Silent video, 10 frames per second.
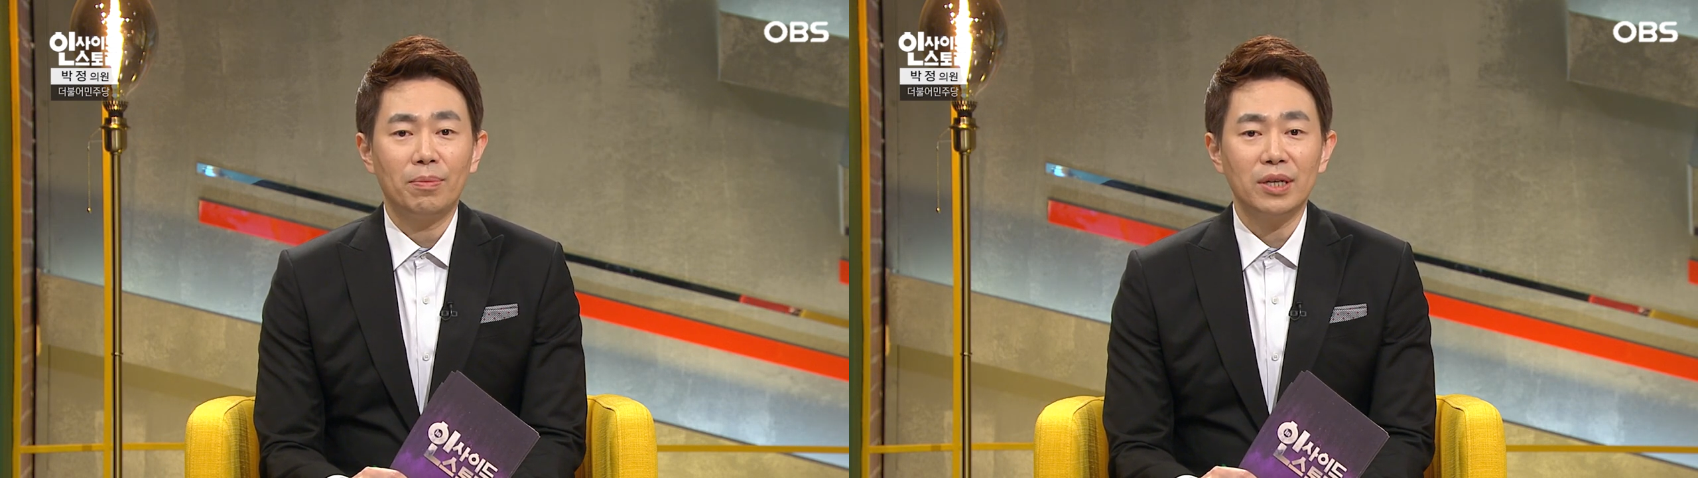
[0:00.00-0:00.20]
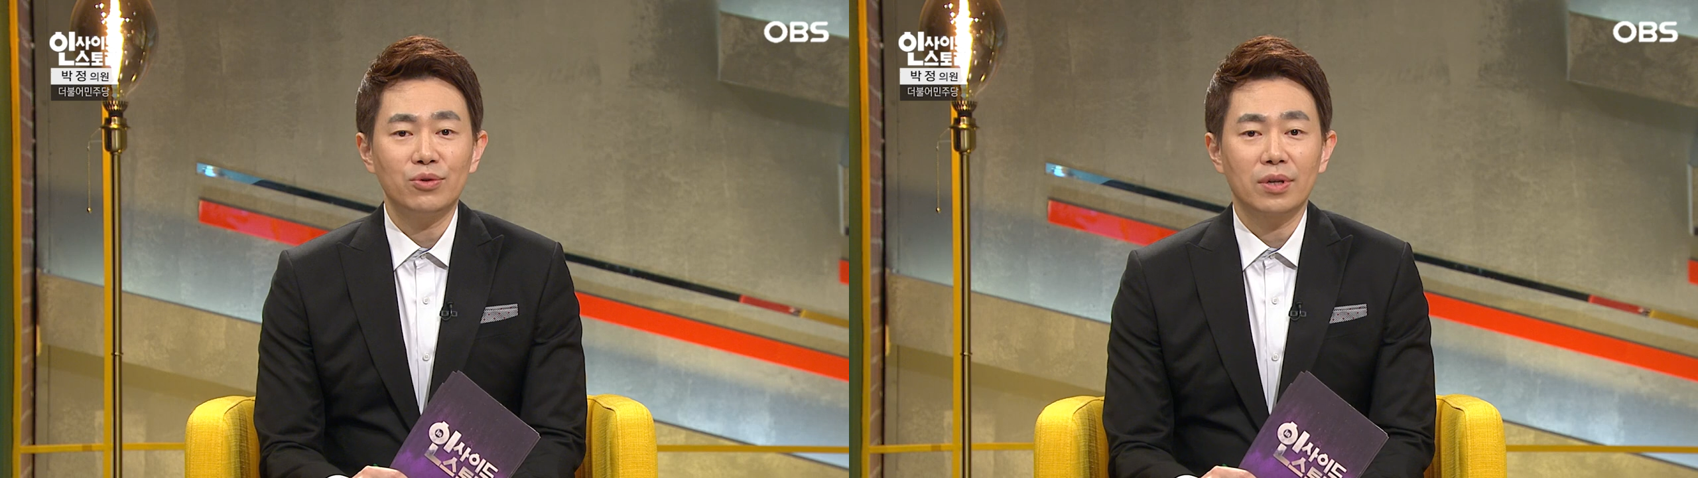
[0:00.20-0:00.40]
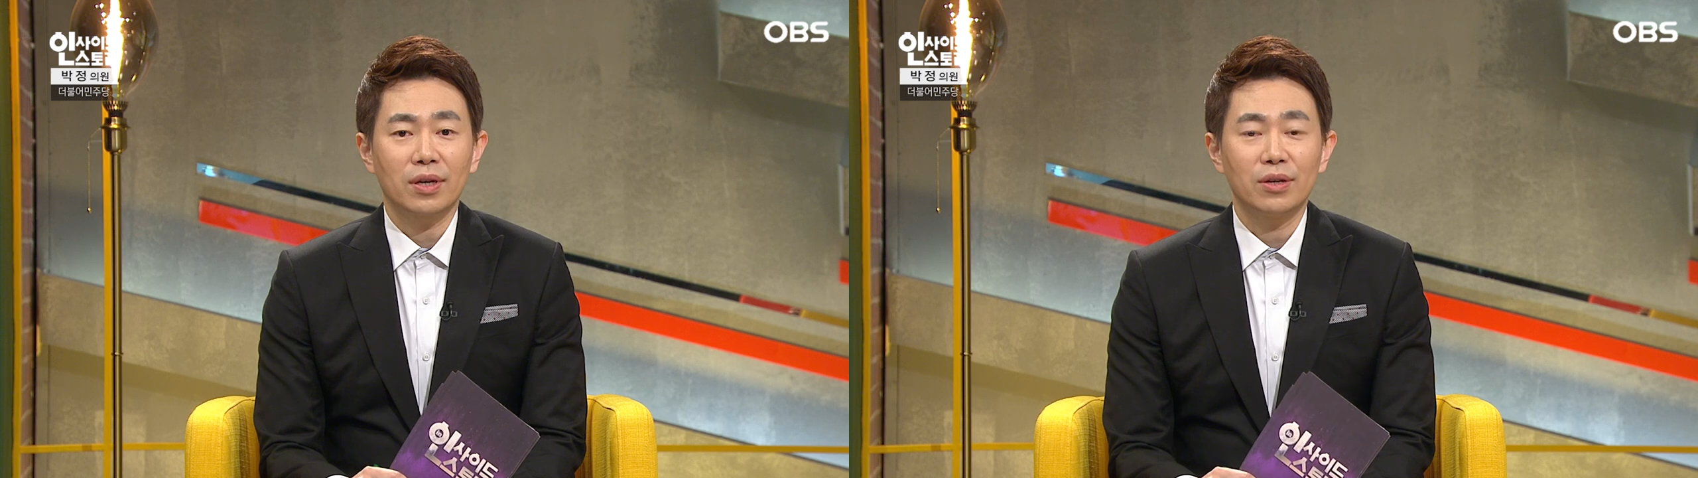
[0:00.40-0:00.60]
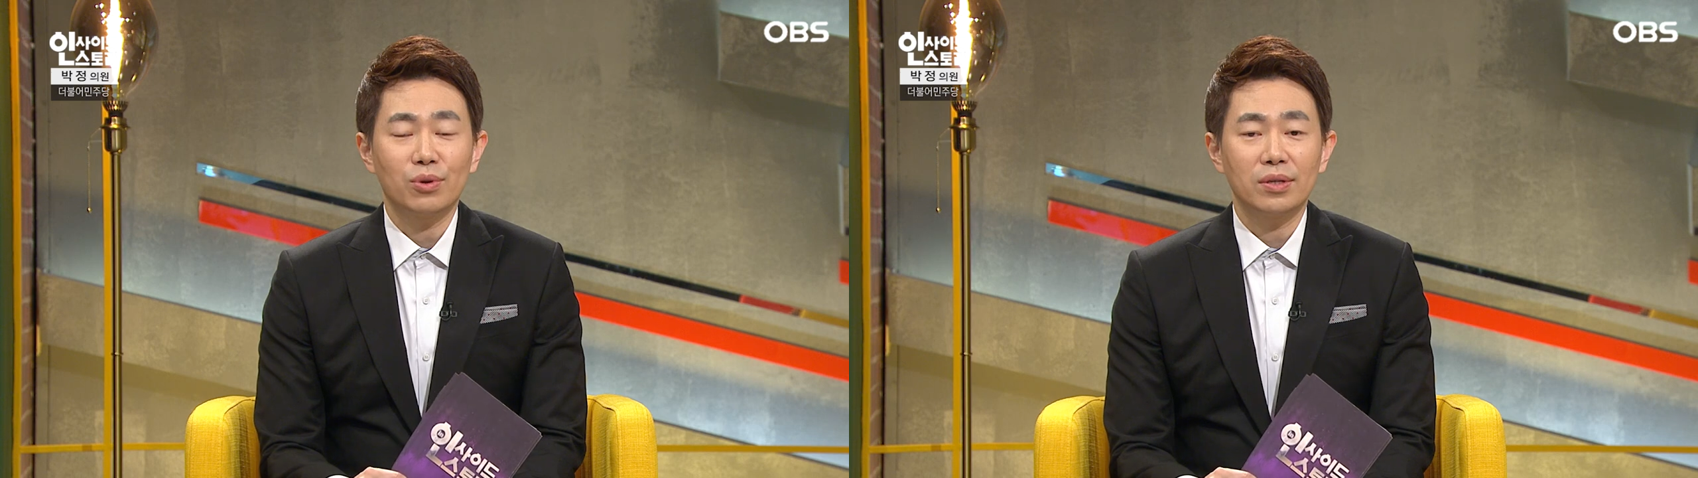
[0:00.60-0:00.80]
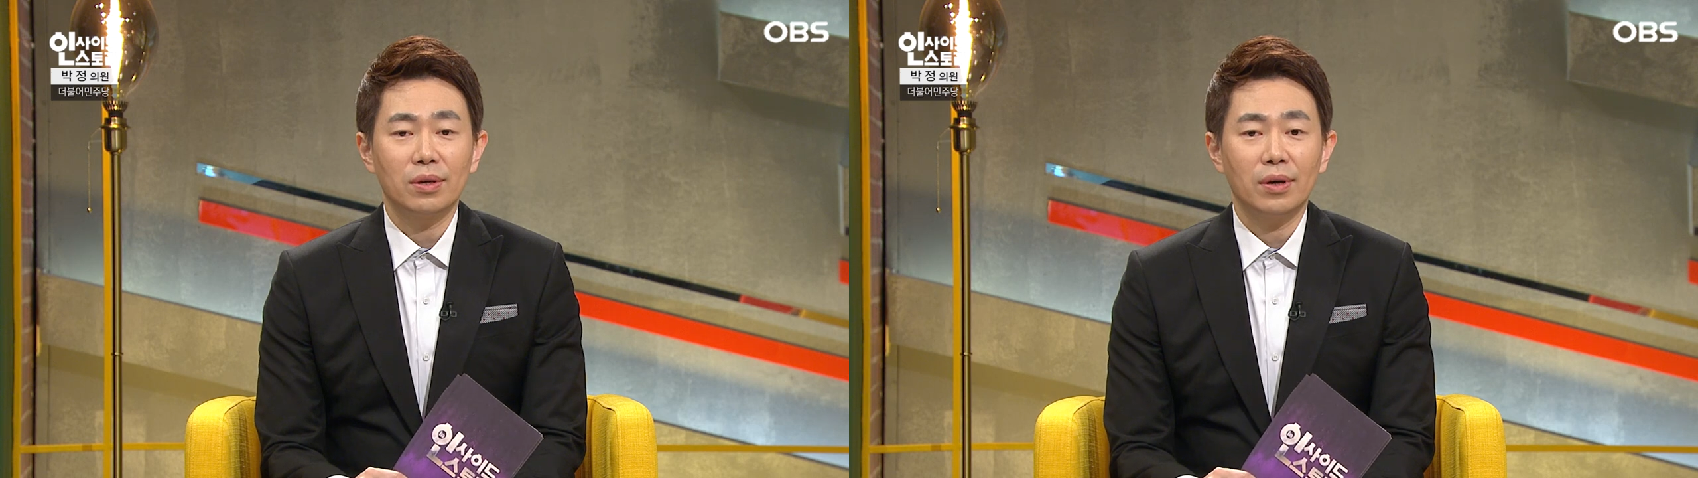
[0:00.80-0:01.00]
파주시가
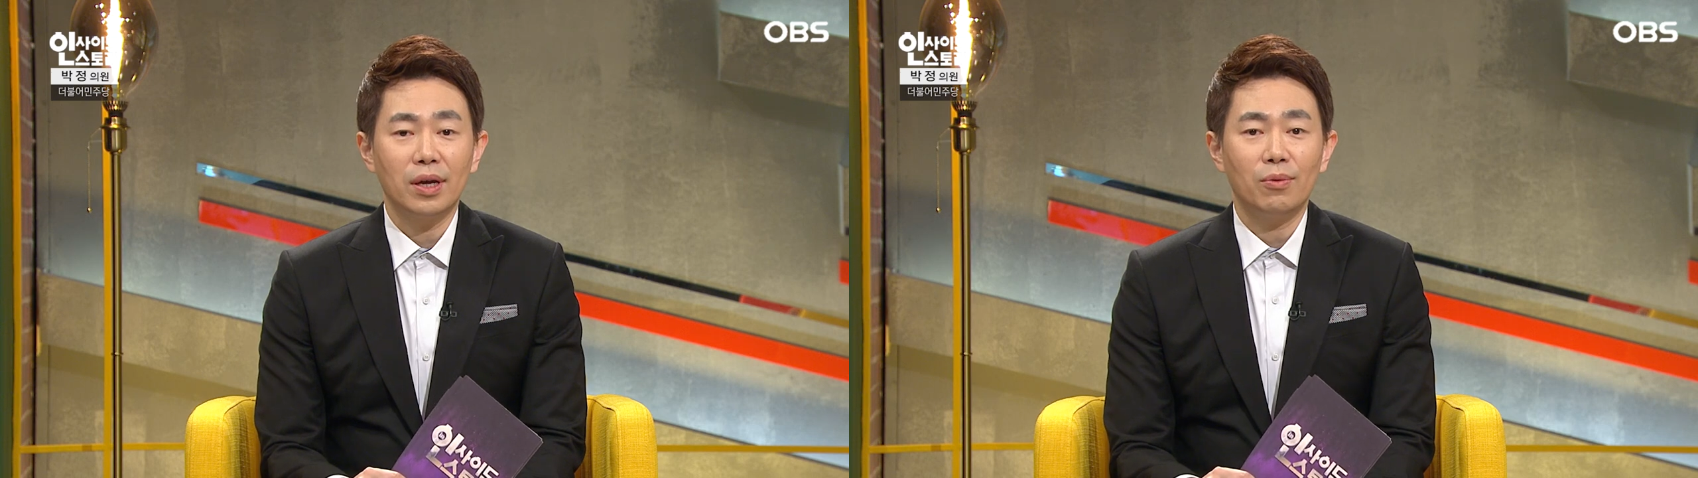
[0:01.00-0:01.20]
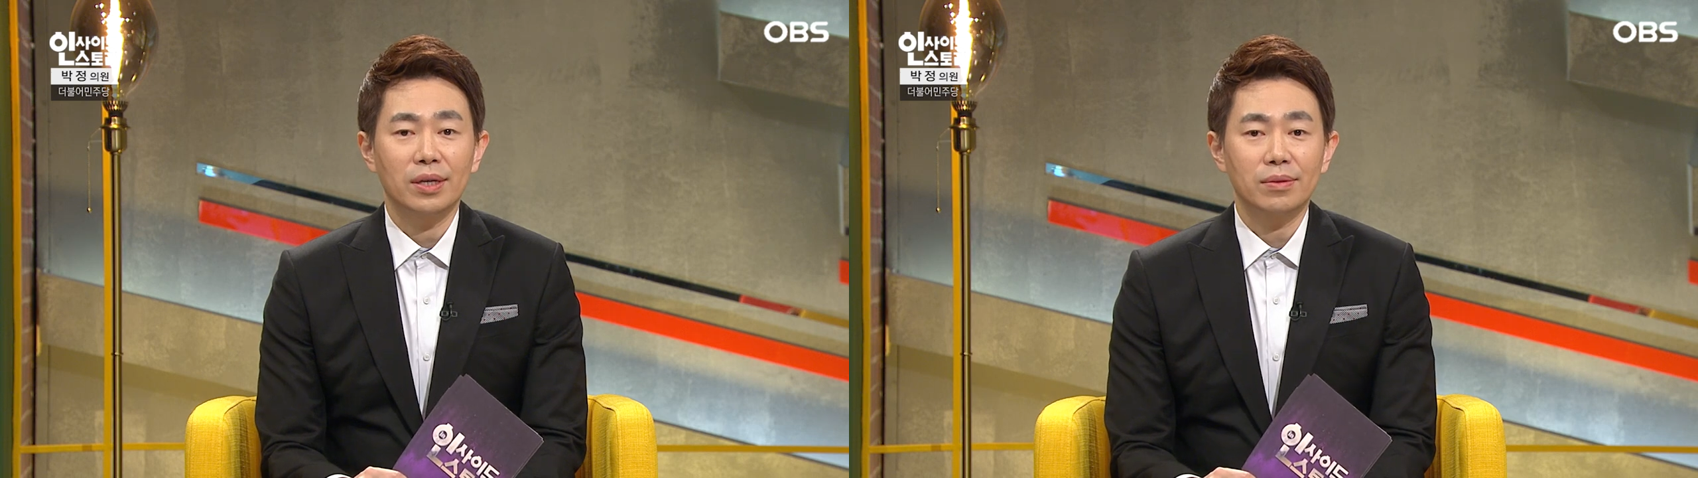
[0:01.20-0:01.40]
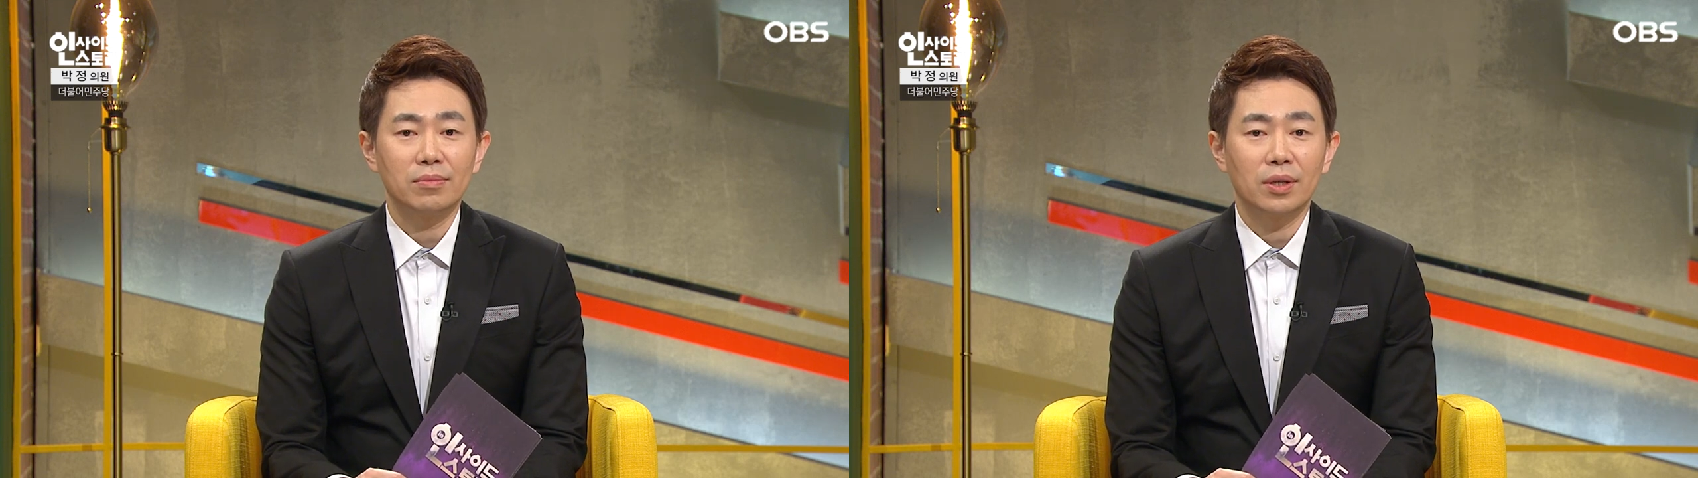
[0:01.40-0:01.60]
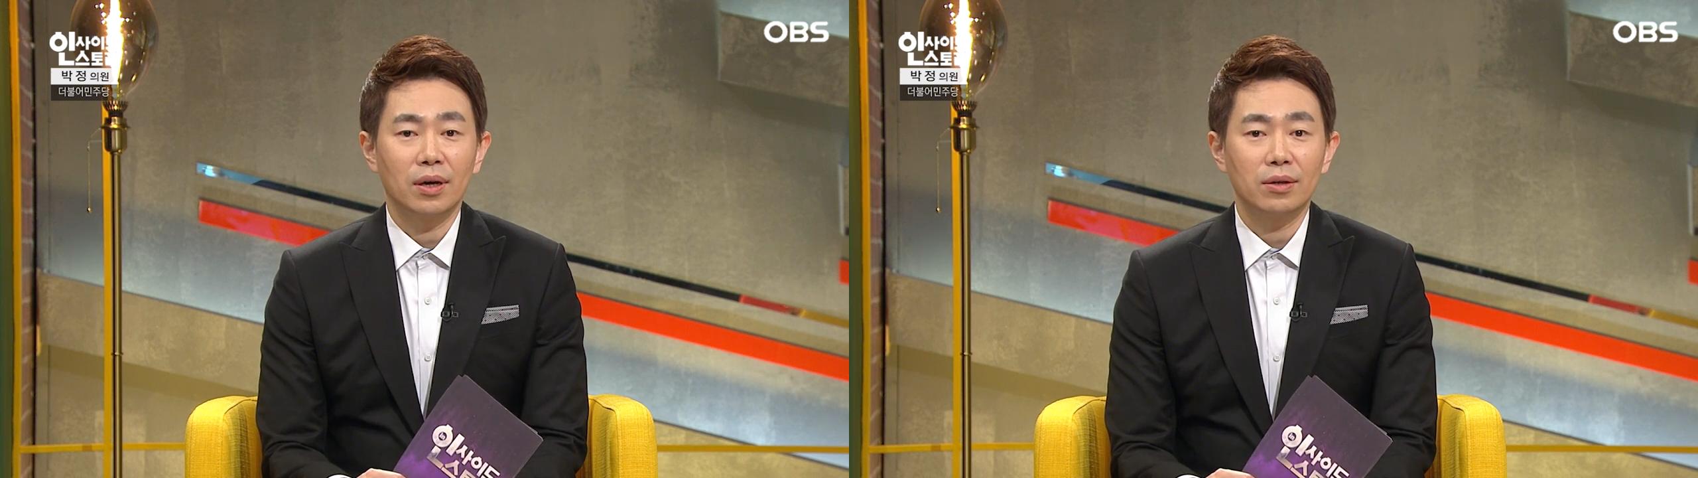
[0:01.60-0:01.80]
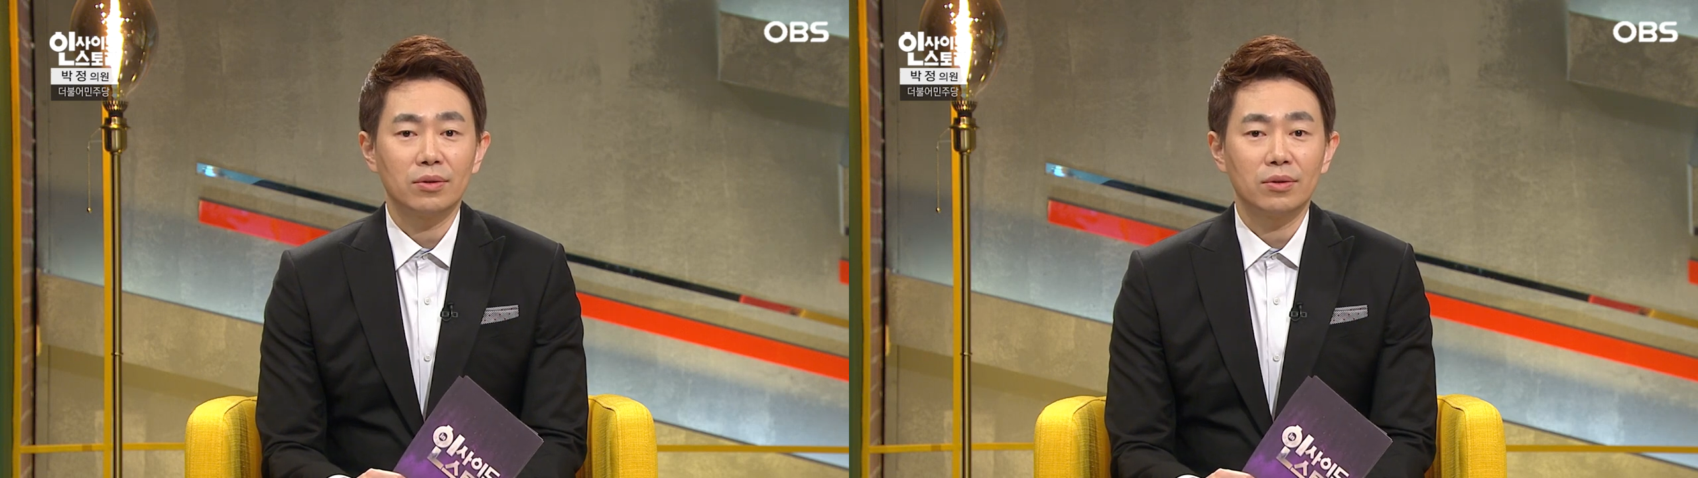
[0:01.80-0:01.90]
계속해서 해왔습니다.